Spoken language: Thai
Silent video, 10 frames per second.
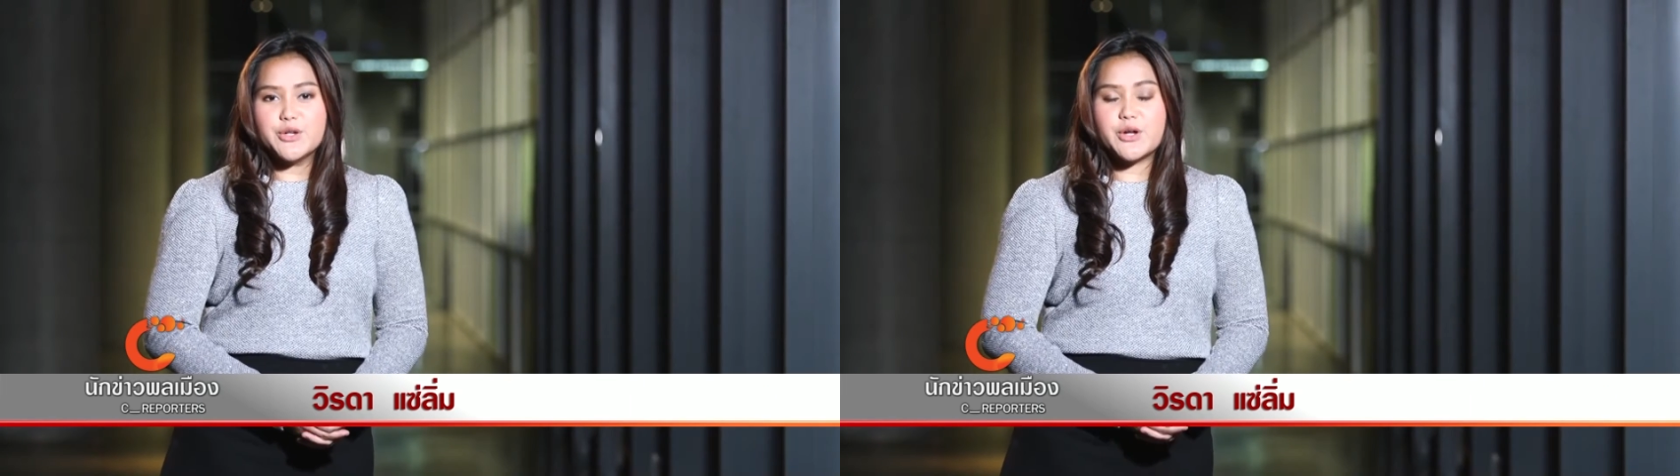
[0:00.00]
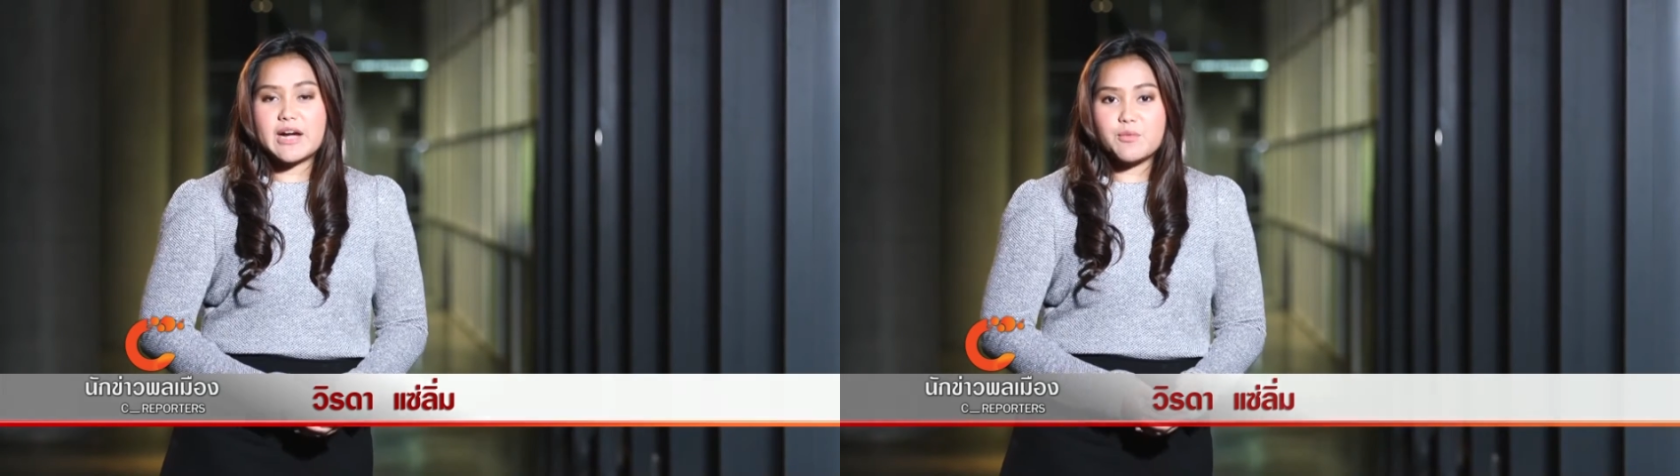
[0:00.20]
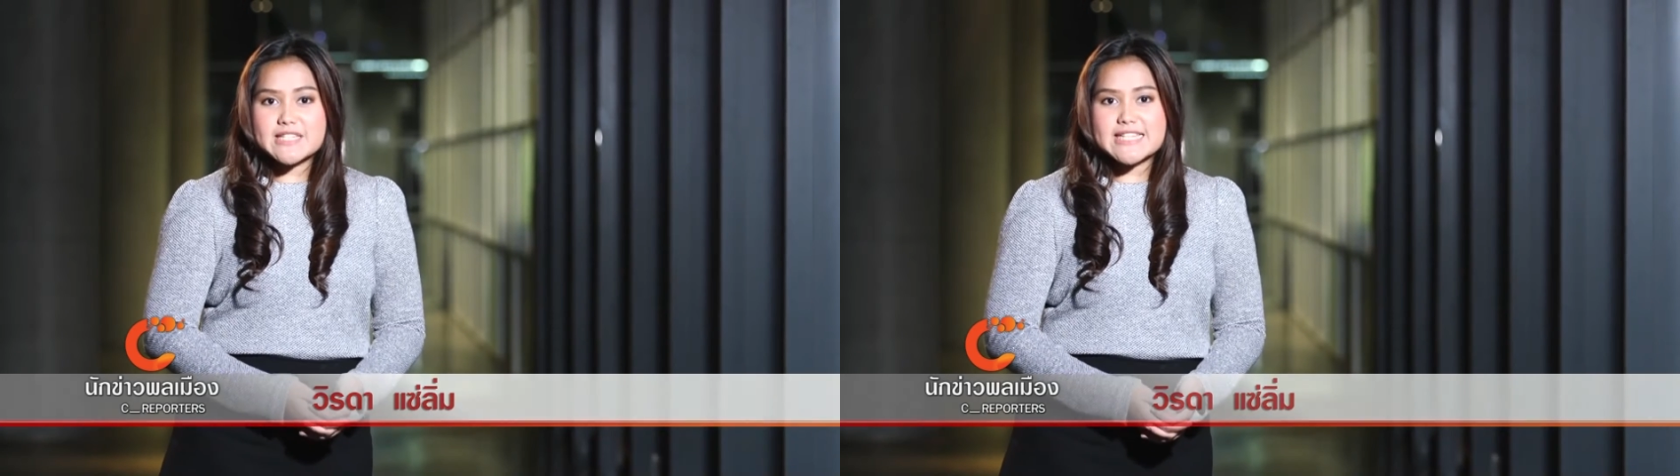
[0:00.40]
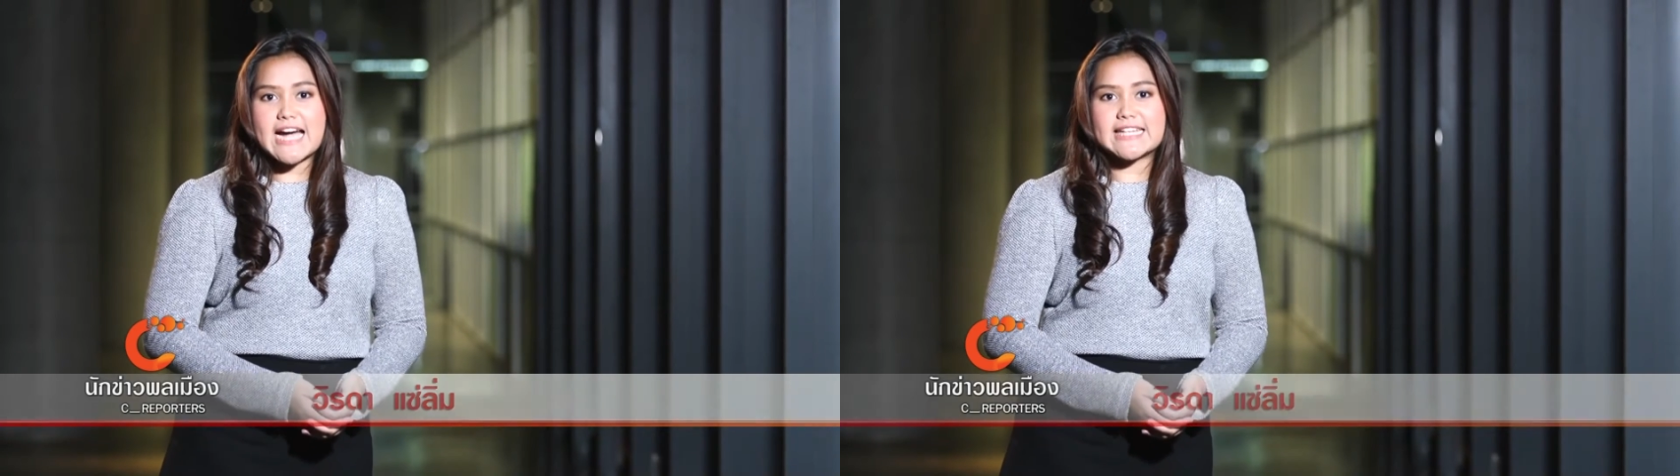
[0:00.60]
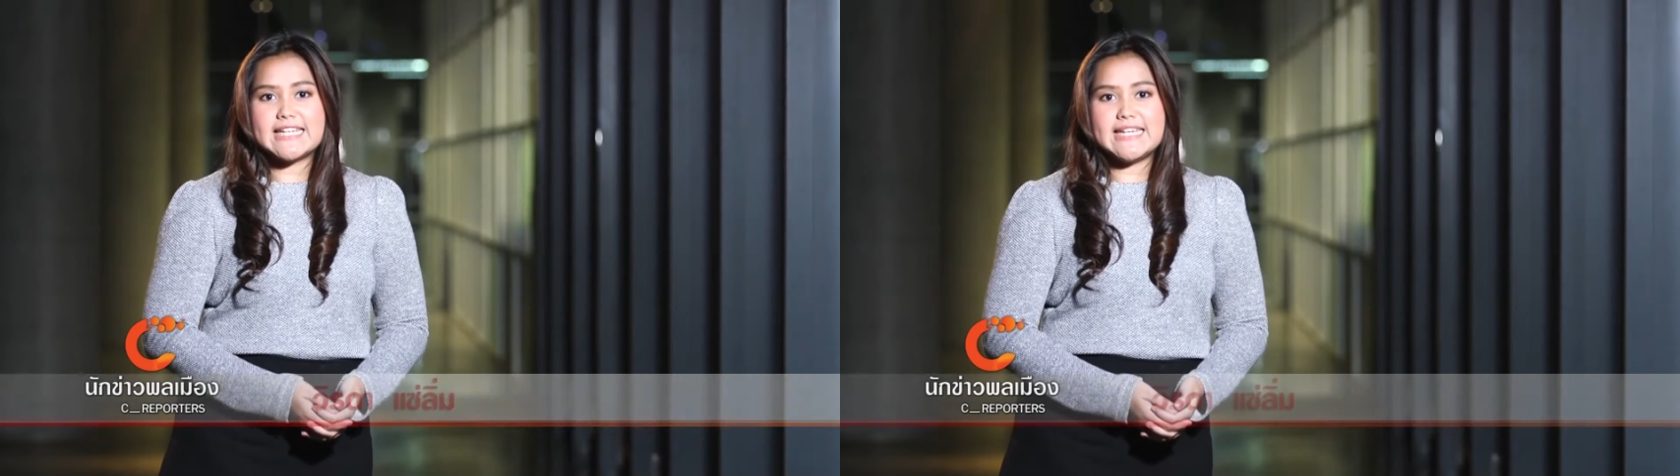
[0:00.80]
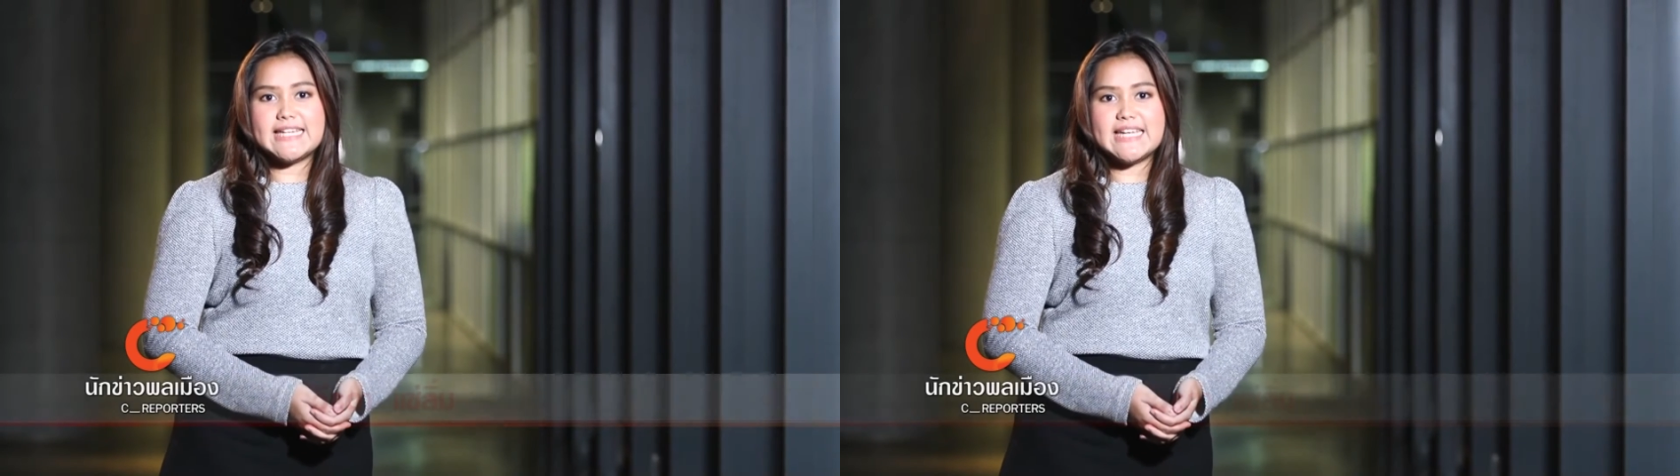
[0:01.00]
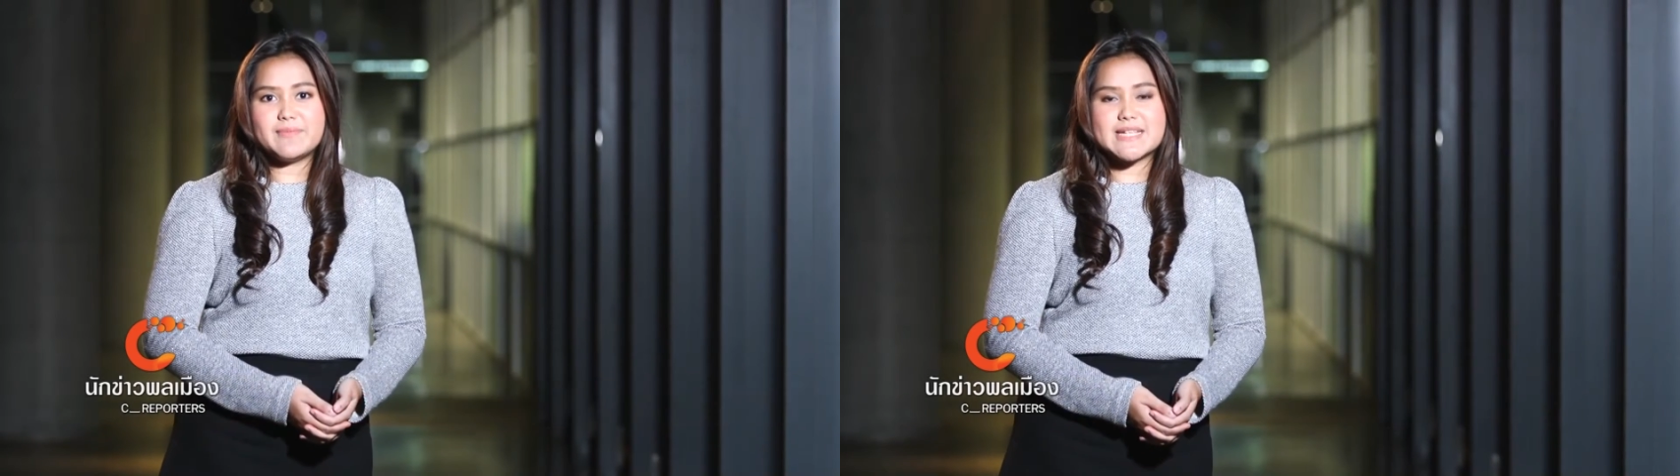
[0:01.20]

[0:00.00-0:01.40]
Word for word: โดยคำว่าสากในที่นี้